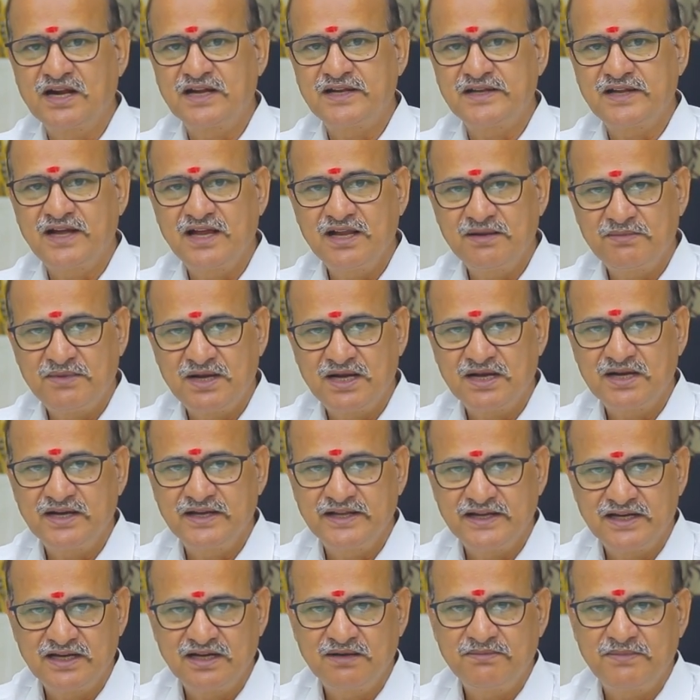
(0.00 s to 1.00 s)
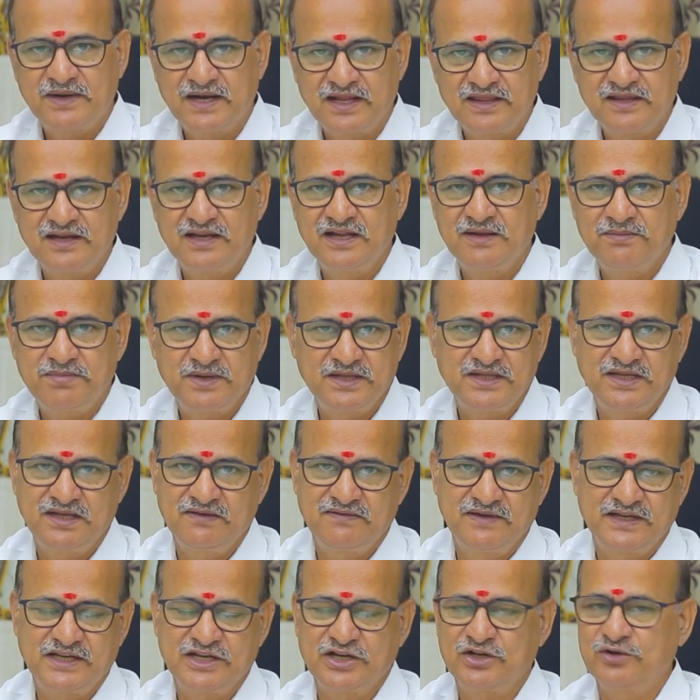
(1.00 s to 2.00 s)
கட்டாயமாக நீங்கள் மனதிலே
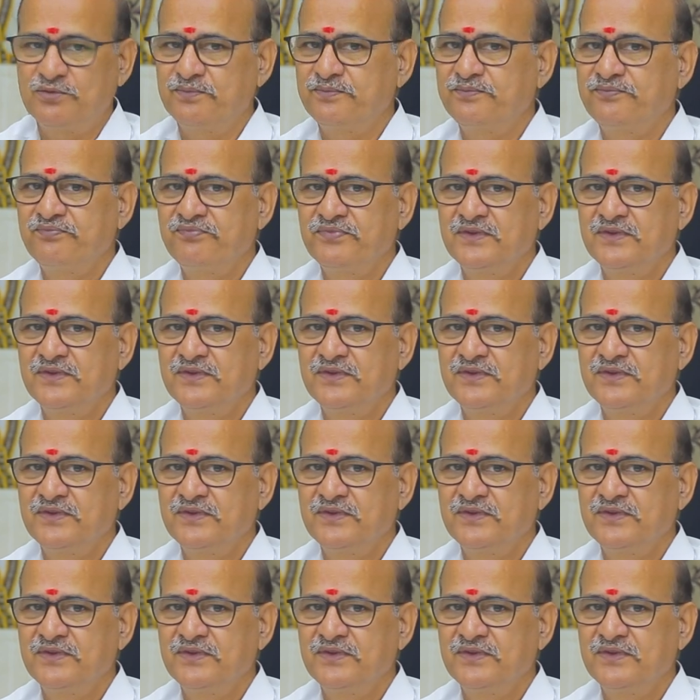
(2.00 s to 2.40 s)
பதிய வைக்கணும்